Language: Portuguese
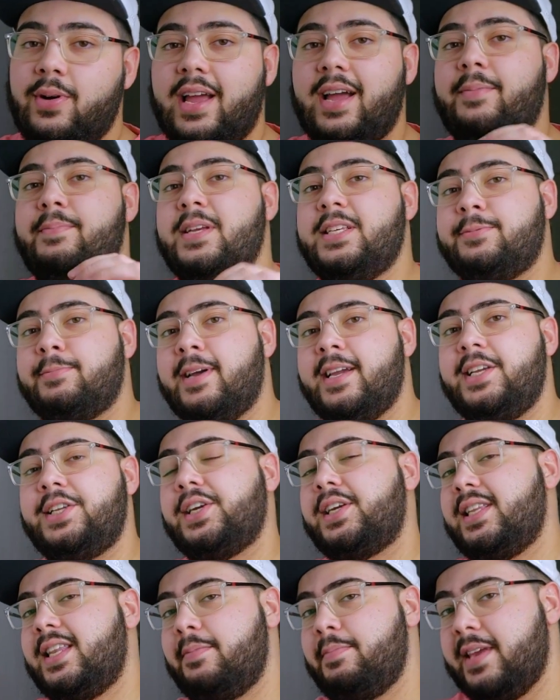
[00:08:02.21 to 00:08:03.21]
é a mesma rede
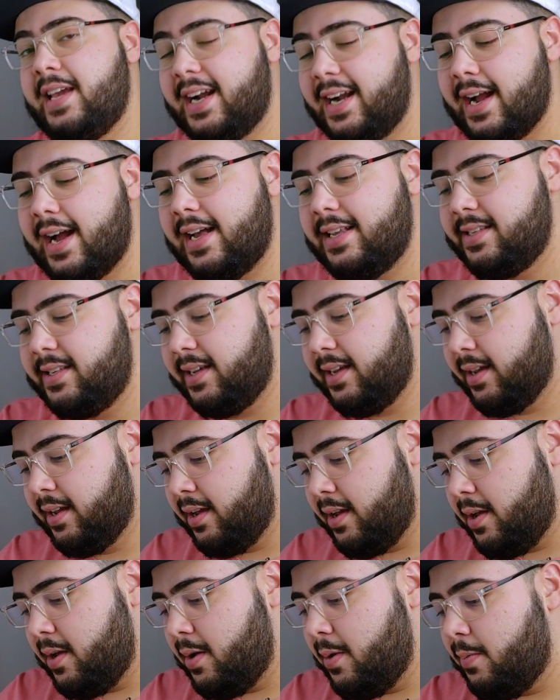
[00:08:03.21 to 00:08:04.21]
aqui da minha casa,
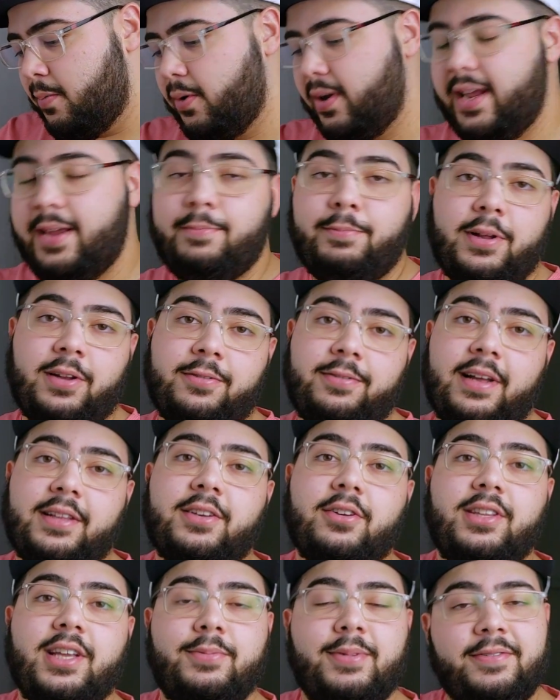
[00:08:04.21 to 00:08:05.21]
porém, pelo fato
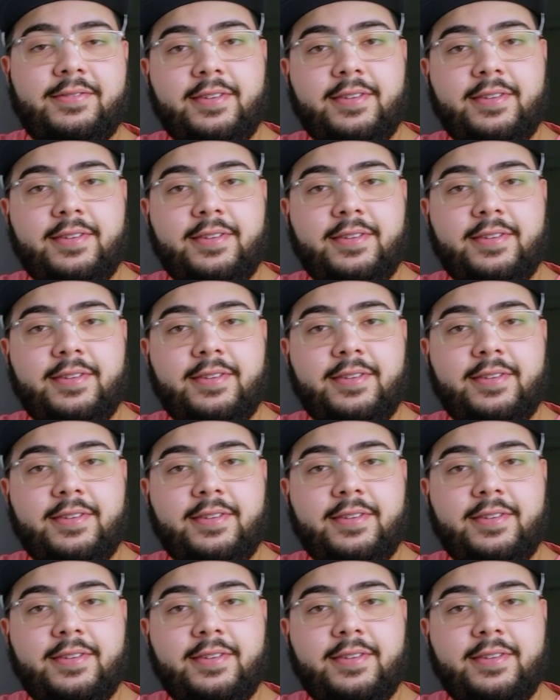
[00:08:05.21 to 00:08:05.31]
que eu tenho uma